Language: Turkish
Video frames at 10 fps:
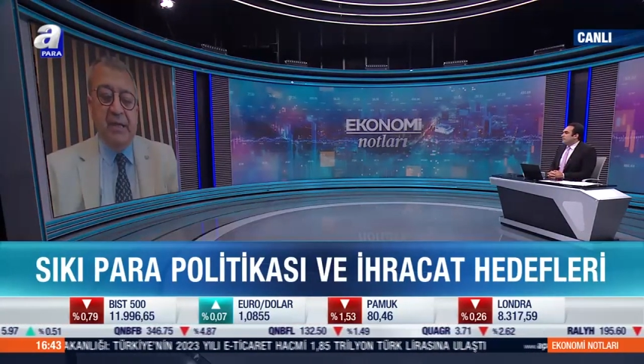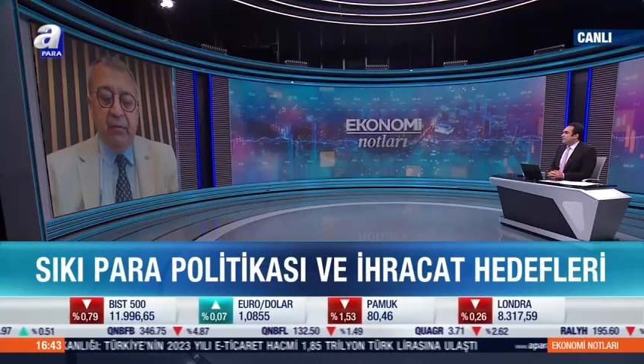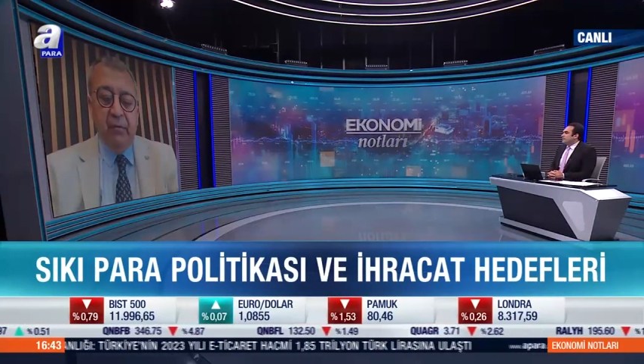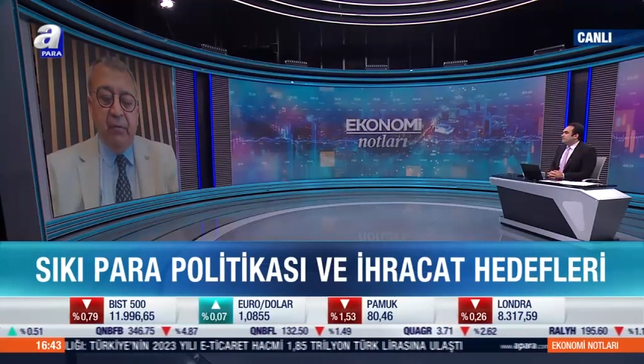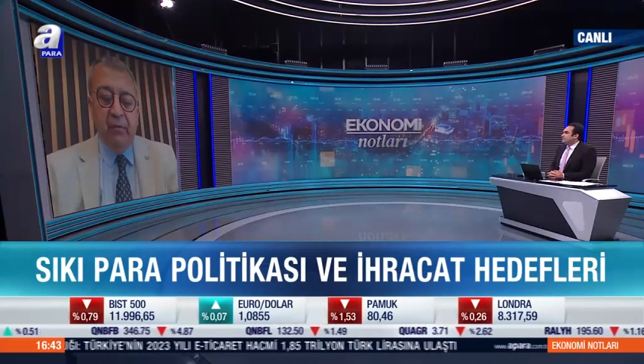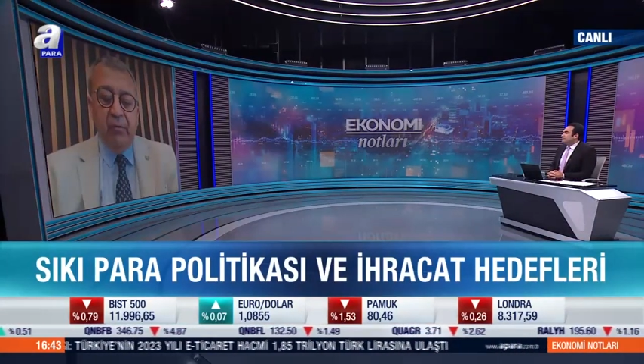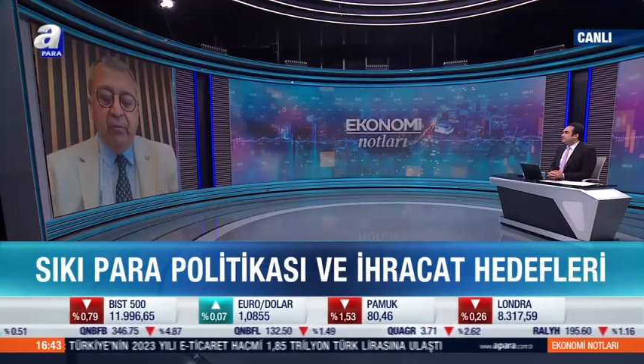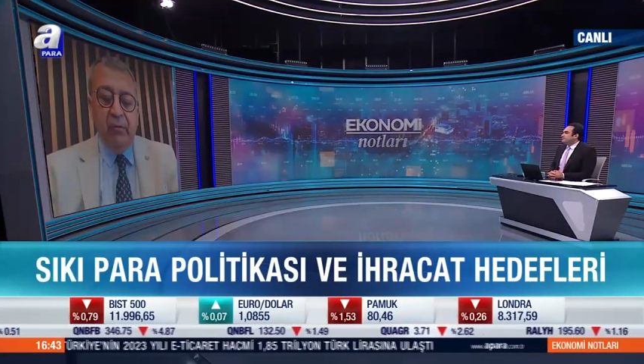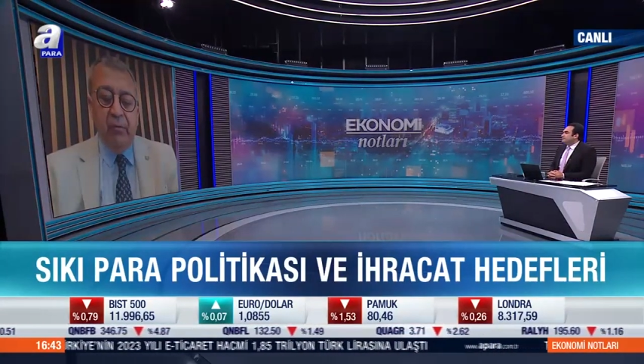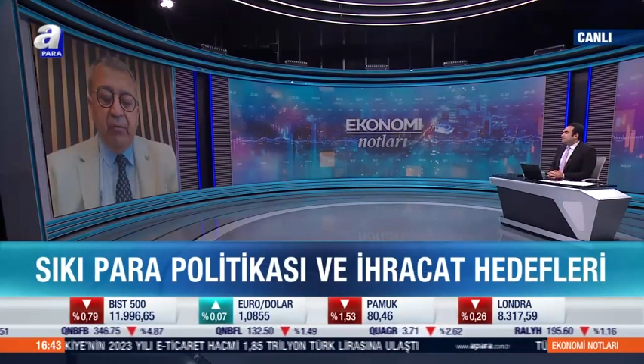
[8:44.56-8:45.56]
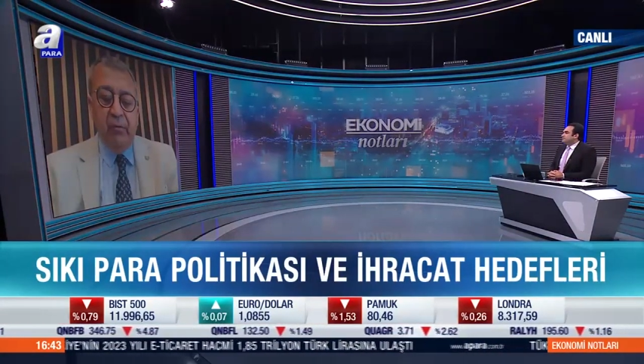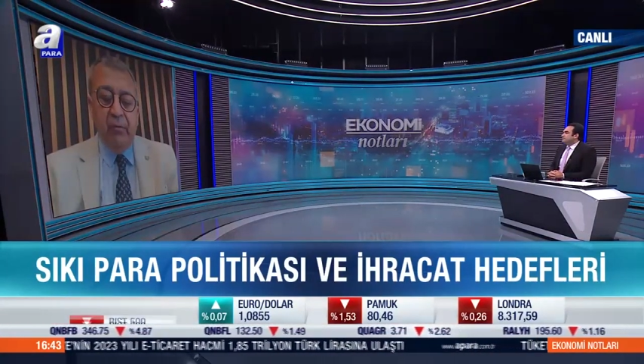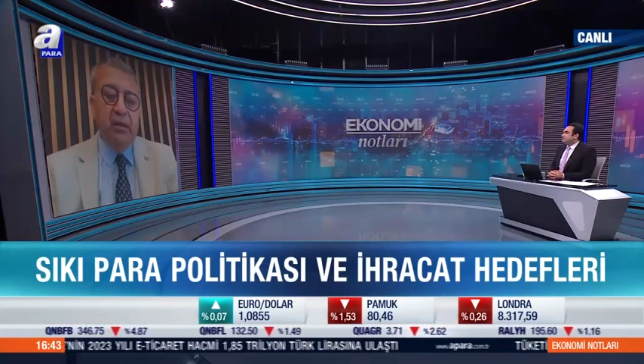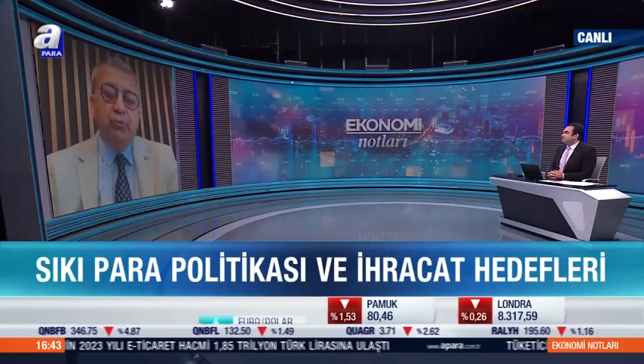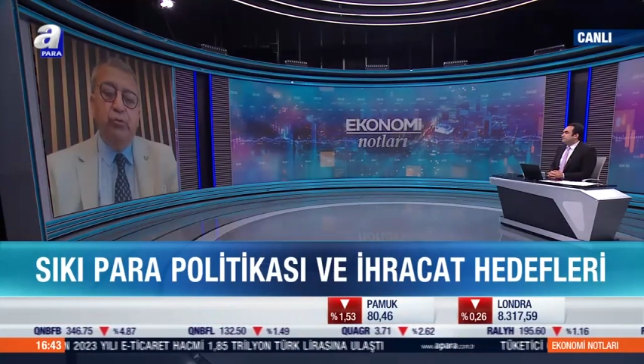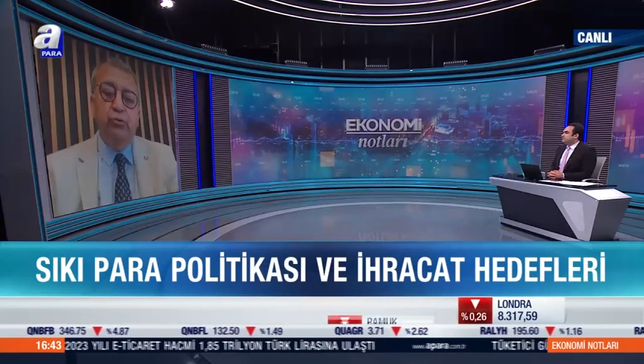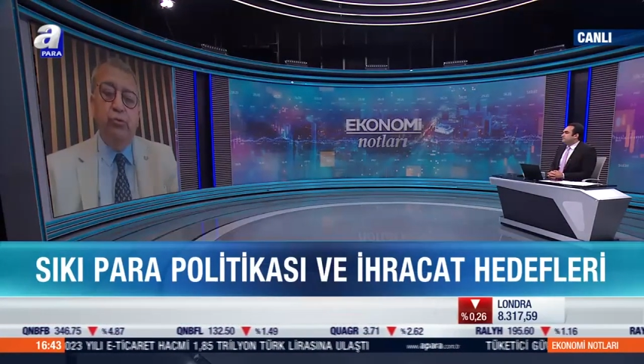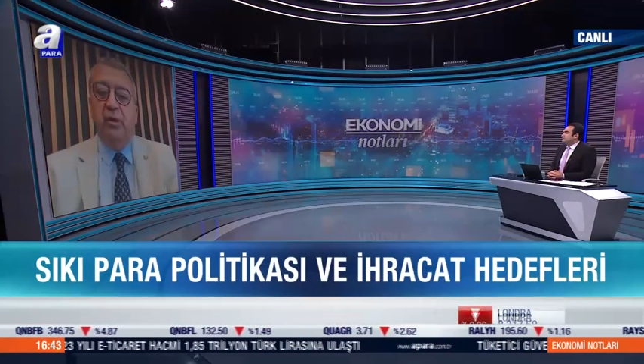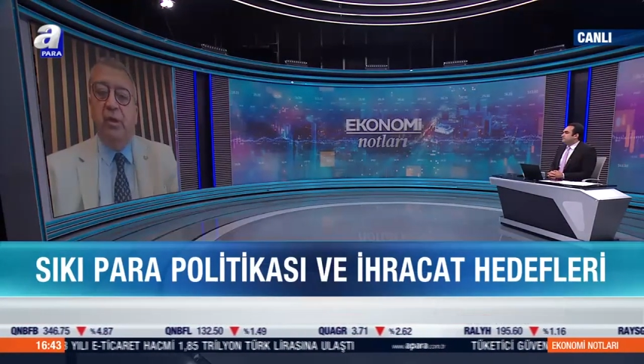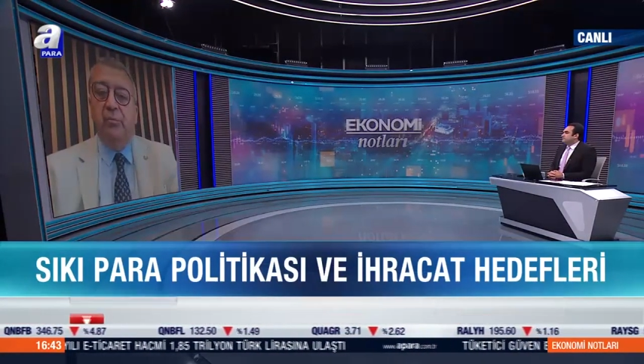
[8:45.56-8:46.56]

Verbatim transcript: vardı. İşler, alınan kararlar